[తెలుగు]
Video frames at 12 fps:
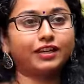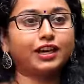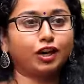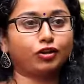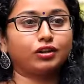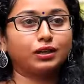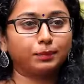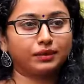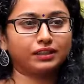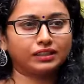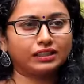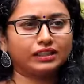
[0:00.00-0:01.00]
అవే కాకుండా
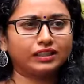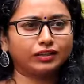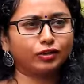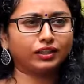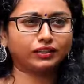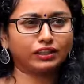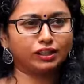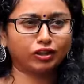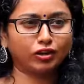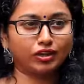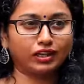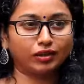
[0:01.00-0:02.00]
పర్సనల్ కూడా
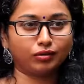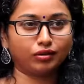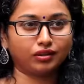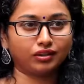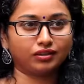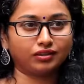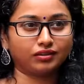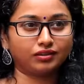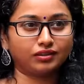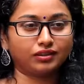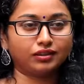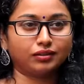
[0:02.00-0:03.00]
తెలుసుకోవాలి అనుకుంటా
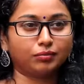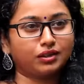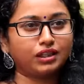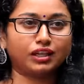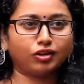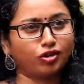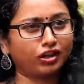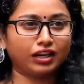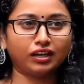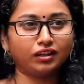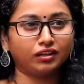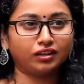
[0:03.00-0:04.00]
మీరు దానికి
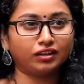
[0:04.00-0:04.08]
ఓకేనా